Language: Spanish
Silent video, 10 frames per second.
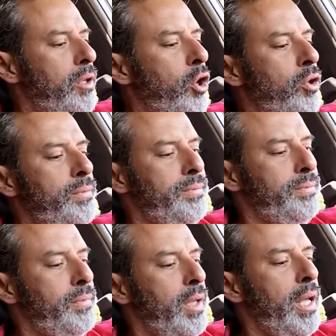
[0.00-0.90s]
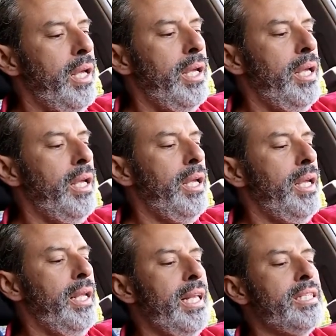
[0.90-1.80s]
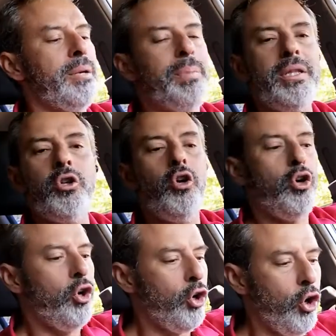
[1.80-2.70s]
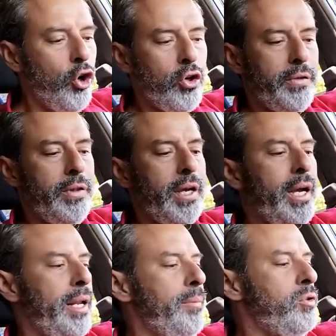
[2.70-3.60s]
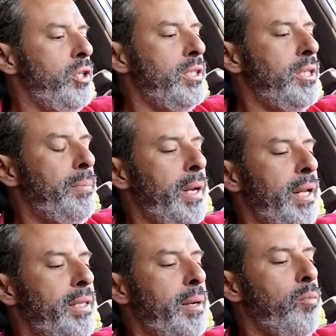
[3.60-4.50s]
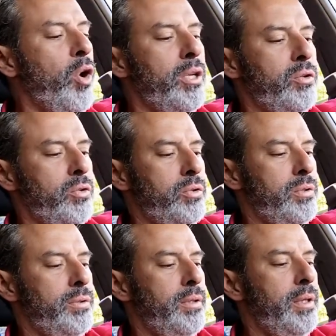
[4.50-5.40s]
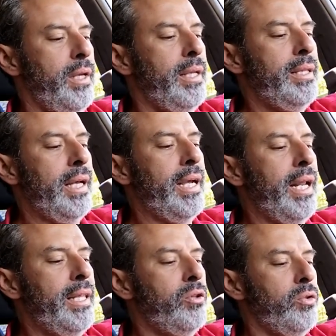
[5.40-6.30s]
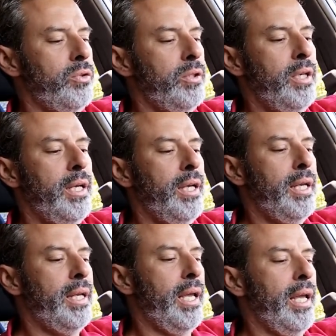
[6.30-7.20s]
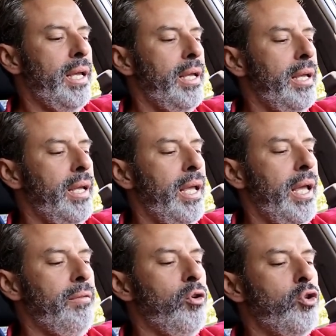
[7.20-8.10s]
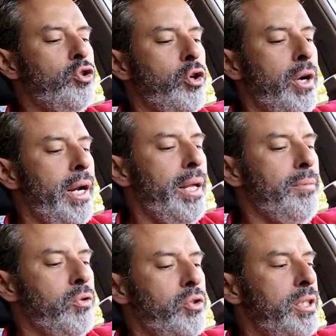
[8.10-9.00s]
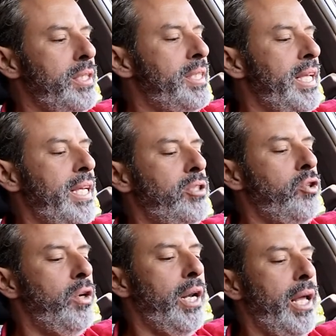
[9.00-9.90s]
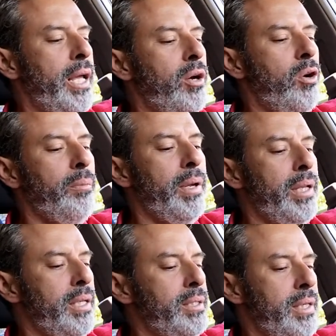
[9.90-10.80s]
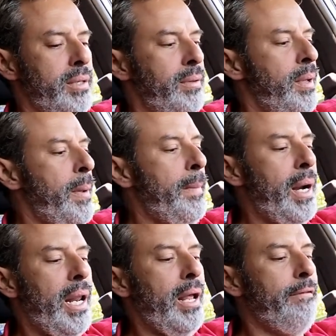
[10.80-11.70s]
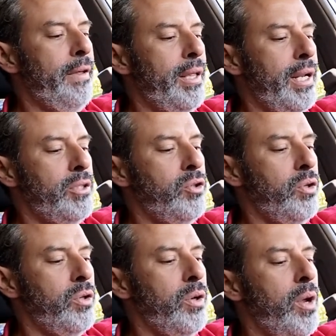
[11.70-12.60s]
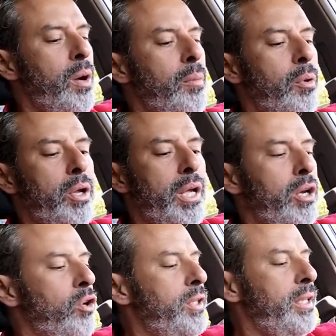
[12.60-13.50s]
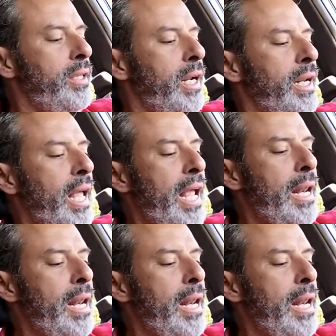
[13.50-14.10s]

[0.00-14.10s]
No. Y les repito, no dejaremos este planeta muertos. Decreto que evolucionaremos y si esto crea inconveniencia para la federación porque no tendrán